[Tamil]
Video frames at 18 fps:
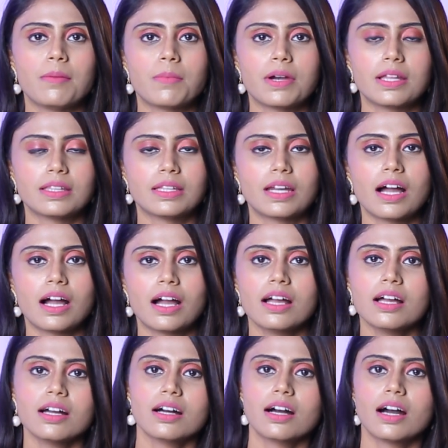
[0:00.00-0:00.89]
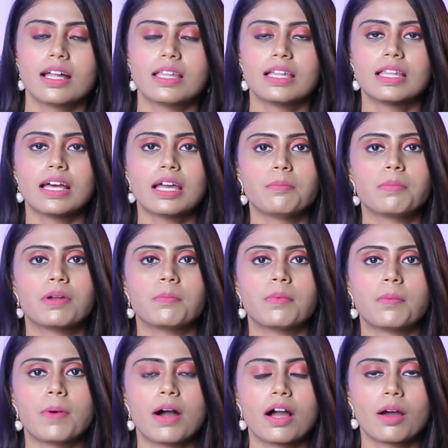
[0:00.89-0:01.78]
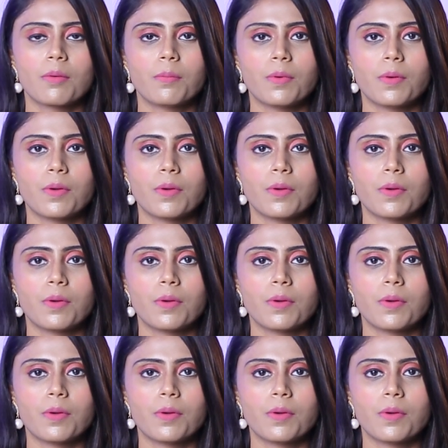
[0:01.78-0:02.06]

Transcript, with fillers: பயன்படுத்துகிறாங்க அதை தான் இப்போ நம்ம பார்க்க